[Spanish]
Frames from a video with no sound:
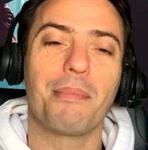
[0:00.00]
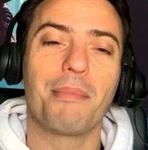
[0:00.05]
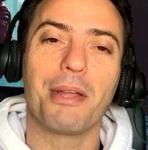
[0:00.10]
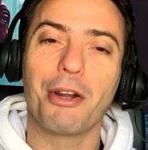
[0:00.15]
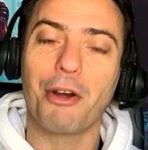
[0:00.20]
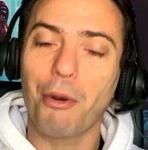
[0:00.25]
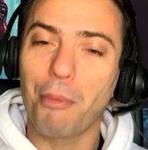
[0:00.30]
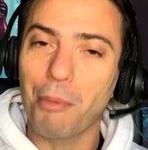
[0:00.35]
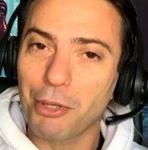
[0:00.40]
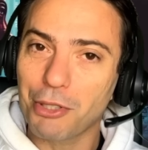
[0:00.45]

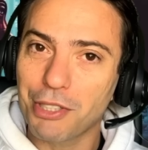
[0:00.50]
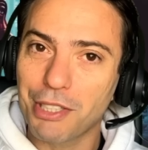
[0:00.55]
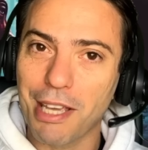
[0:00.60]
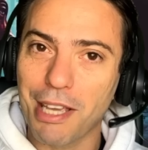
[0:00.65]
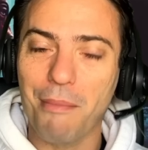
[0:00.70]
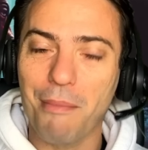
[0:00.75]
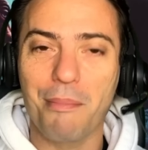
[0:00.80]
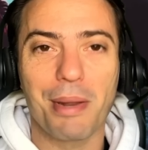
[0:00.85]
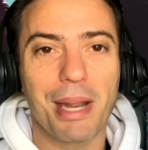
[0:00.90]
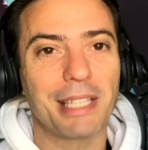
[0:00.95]
pero como
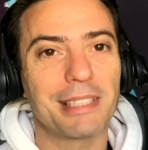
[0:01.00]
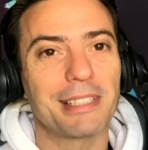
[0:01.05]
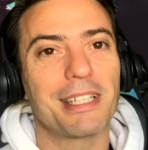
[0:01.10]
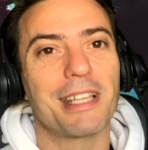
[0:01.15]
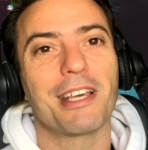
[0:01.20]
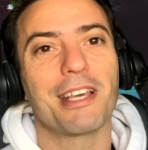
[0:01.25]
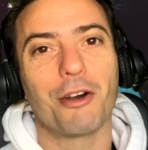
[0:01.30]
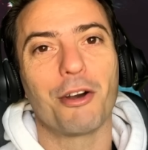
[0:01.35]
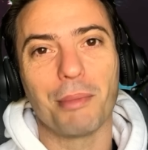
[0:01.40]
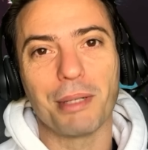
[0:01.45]
siempre antes
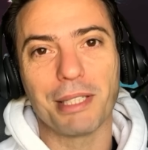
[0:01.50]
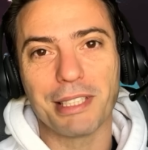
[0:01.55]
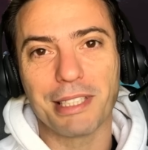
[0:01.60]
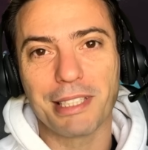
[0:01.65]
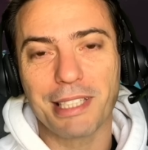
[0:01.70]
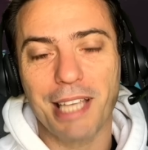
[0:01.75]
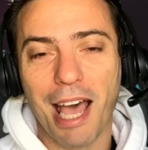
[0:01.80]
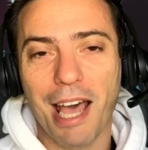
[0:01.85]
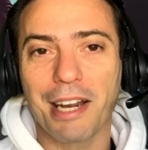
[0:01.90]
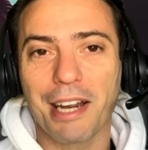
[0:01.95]
de
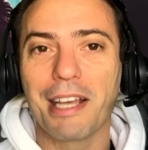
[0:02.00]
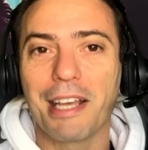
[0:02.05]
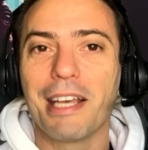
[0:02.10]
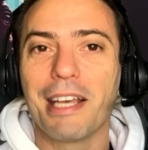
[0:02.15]
comenzar,